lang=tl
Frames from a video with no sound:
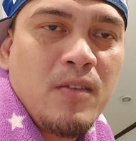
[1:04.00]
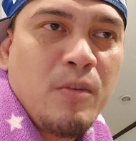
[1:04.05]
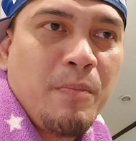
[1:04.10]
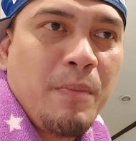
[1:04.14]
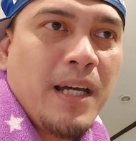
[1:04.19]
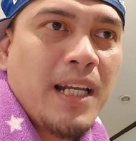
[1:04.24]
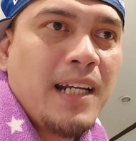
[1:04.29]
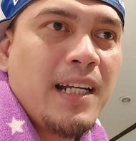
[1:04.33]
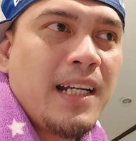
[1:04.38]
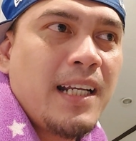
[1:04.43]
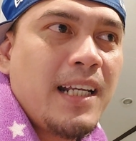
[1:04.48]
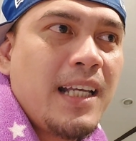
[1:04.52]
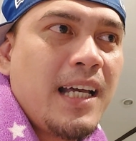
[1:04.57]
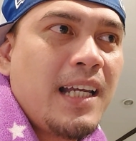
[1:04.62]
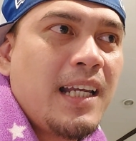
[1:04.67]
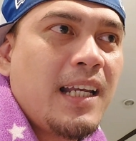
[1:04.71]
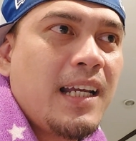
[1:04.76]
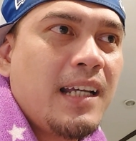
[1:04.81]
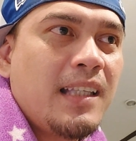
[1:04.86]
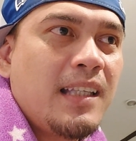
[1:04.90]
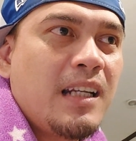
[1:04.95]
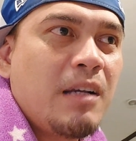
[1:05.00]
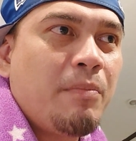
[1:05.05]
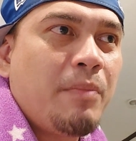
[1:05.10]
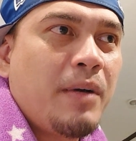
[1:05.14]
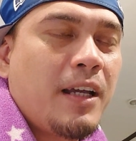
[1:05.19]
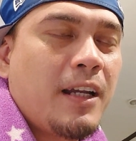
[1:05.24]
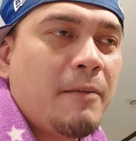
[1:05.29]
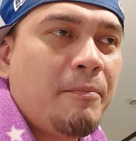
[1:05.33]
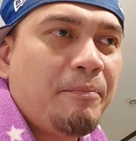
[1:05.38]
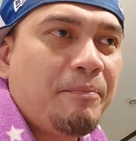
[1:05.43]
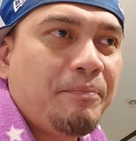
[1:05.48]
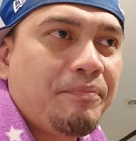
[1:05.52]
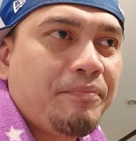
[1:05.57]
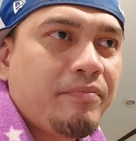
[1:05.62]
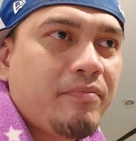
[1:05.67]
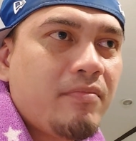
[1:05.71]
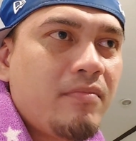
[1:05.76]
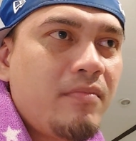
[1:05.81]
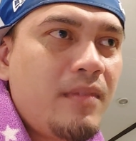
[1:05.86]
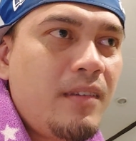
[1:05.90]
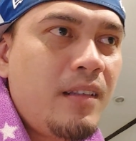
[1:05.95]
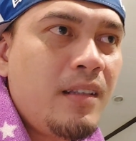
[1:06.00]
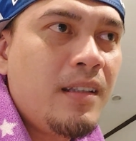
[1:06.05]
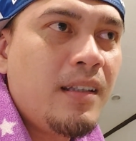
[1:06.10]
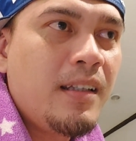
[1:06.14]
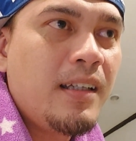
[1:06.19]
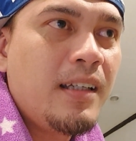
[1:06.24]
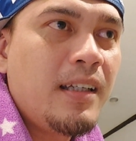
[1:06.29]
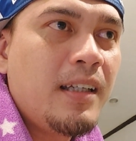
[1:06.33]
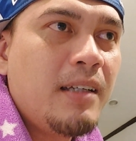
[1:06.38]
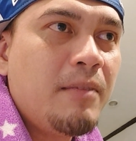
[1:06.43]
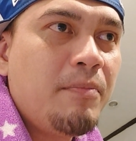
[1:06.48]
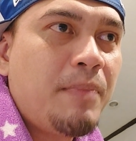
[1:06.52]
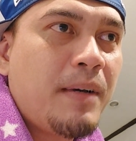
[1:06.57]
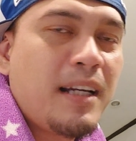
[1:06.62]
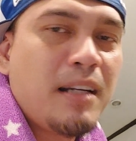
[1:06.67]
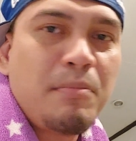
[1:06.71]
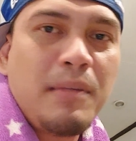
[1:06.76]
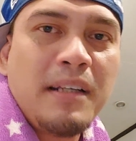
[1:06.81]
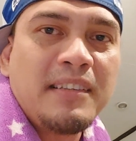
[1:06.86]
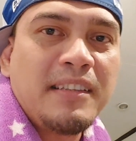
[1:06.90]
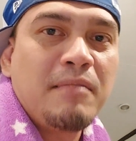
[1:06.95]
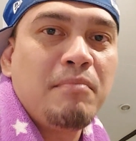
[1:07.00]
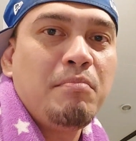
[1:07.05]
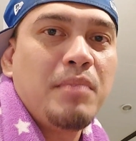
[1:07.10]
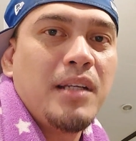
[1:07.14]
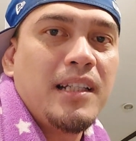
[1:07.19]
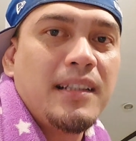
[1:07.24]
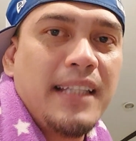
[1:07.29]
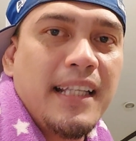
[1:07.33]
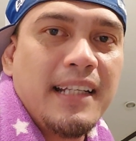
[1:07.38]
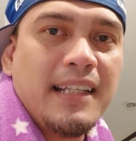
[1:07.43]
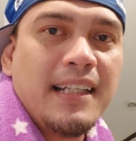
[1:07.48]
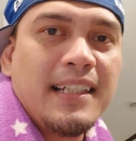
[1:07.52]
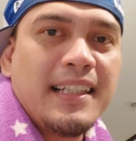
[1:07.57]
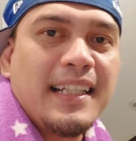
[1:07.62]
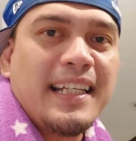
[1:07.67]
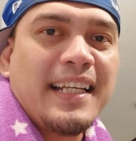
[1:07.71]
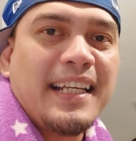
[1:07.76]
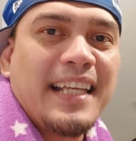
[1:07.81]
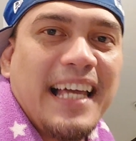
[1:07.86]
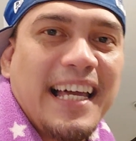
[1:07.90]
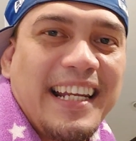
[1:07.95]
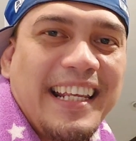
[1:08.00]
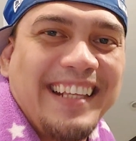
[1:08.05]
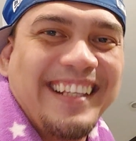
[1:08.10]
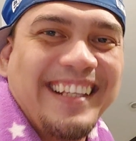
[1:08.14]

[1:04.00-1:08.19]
para nangyari kanina, par, eh, para may team building lang na nangyari.